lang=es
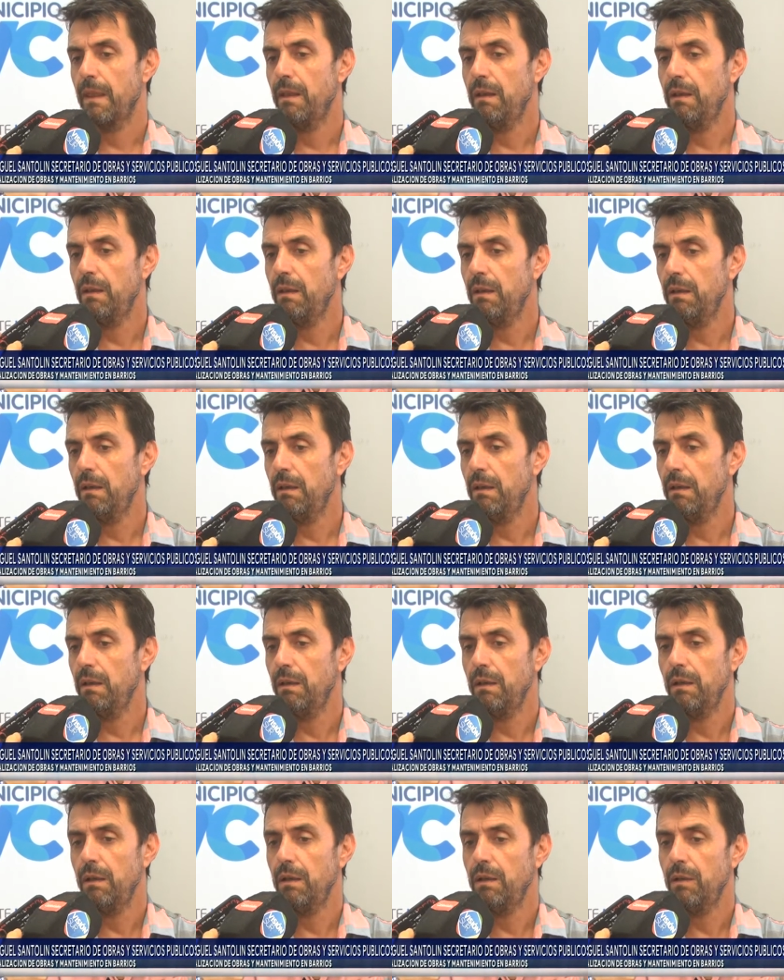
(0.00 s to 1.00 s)

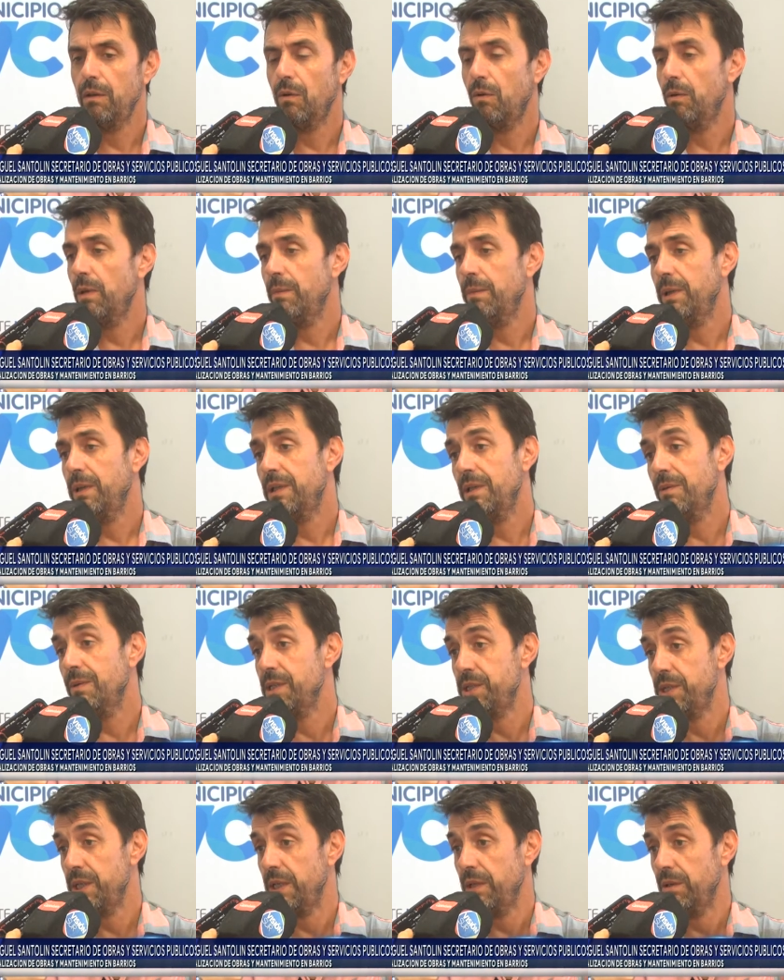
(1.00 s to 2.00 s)
y obviamente
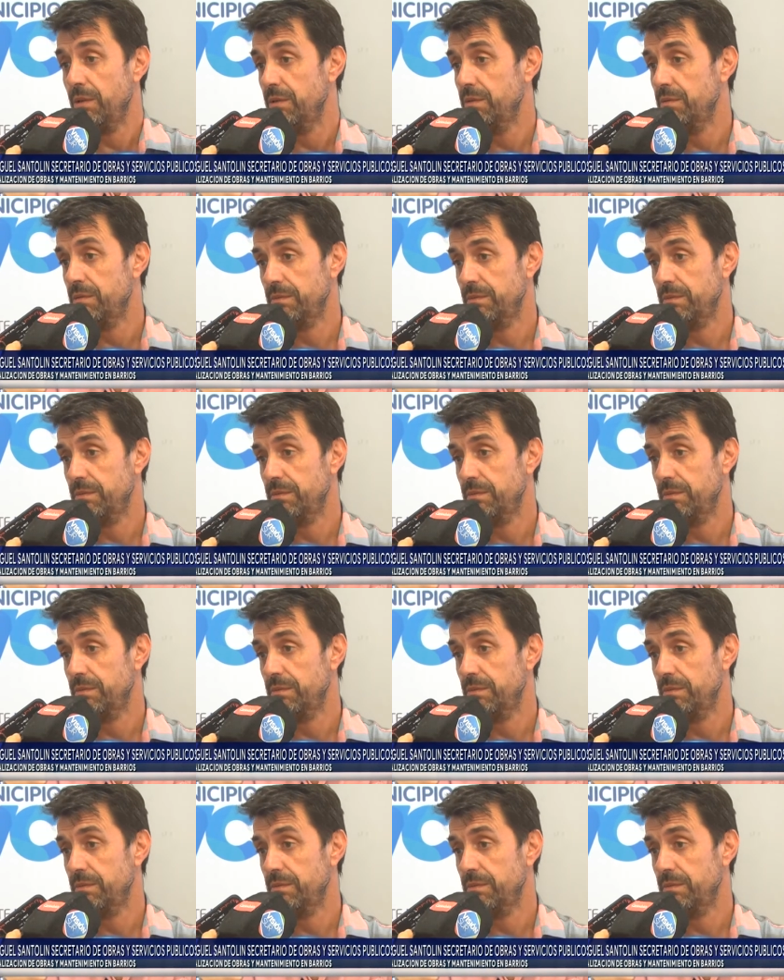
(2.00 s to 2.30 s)
bacheo.